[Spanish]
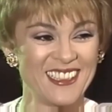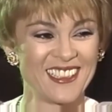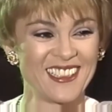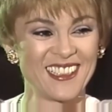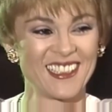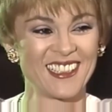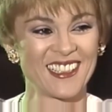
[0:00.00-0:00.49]

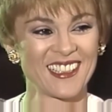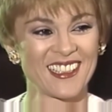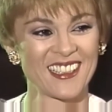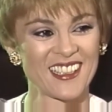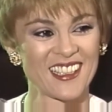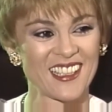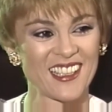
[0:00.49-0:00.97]
Cuéntenos
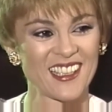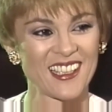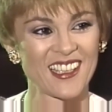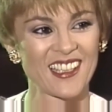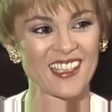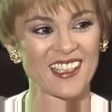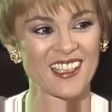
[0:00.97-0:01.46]
esa
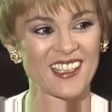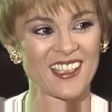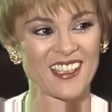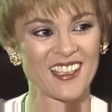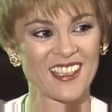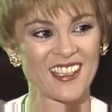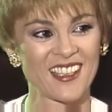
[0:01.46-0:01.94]
experiencia de haberse
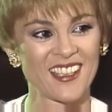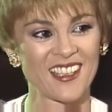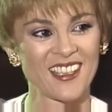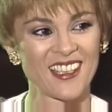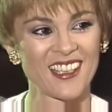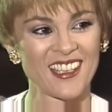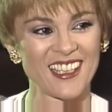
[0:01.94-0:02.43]
caído
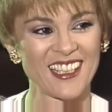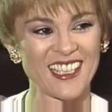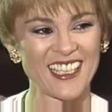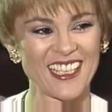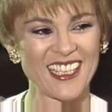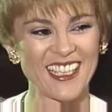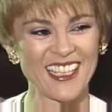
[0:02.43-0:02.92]
en su
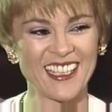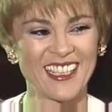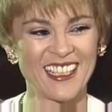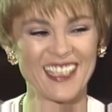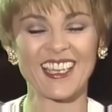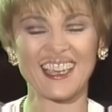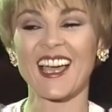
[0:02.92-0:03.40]
primera
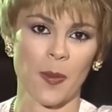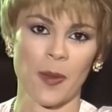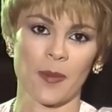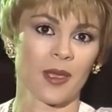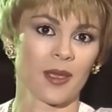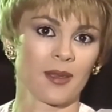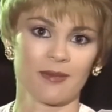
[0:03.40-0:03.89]
actuación. Mi
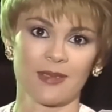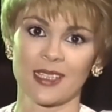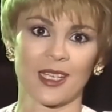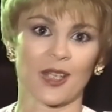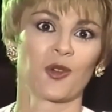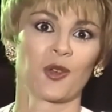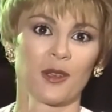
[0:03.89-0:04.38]
papá me
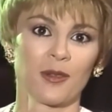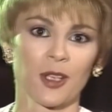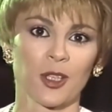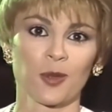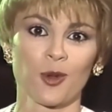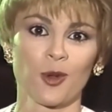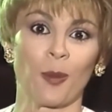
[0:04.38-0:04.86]
entregó un
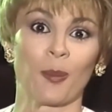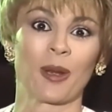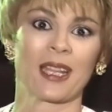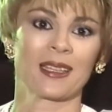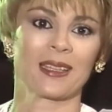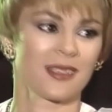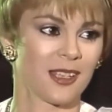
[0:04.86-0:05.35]
libreto y me dijo,
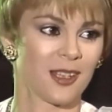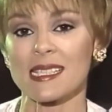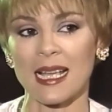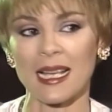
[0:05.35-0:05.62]
aprendas.